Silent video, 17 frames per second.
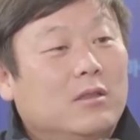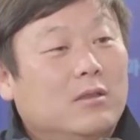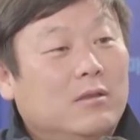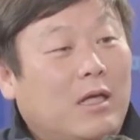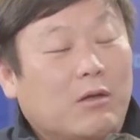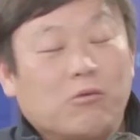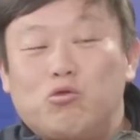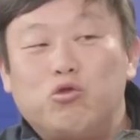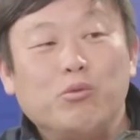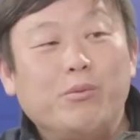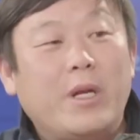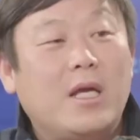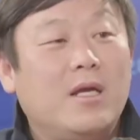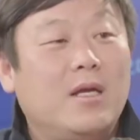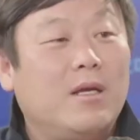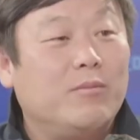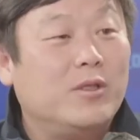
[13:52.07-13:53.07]
나는
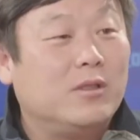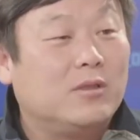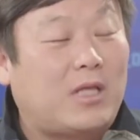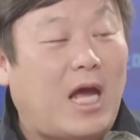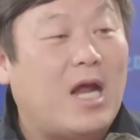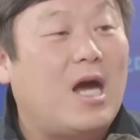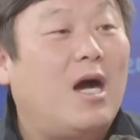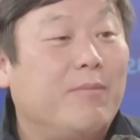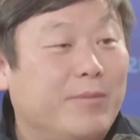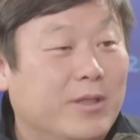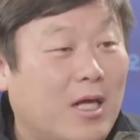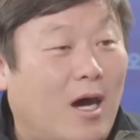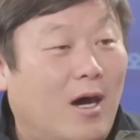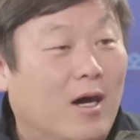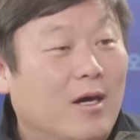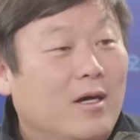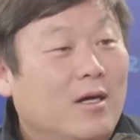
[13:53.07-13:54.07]
국민의힘을
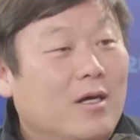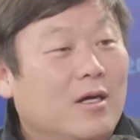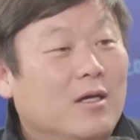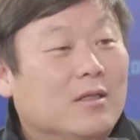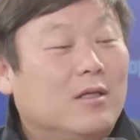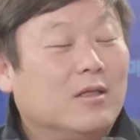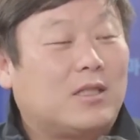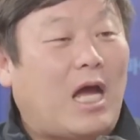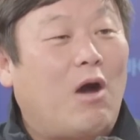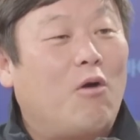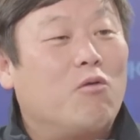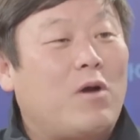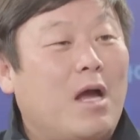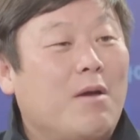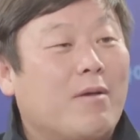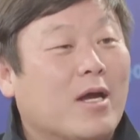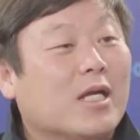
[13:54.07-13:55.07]
사랑합니다. 네. 더 당원
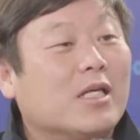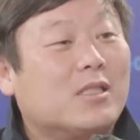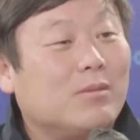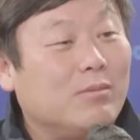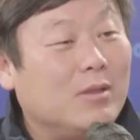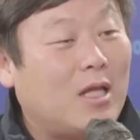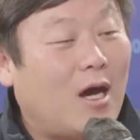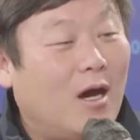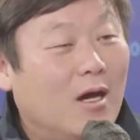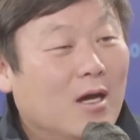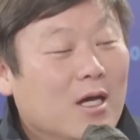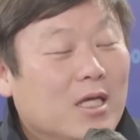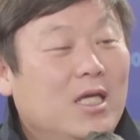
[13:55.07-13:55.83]
가입을 하겠습니다.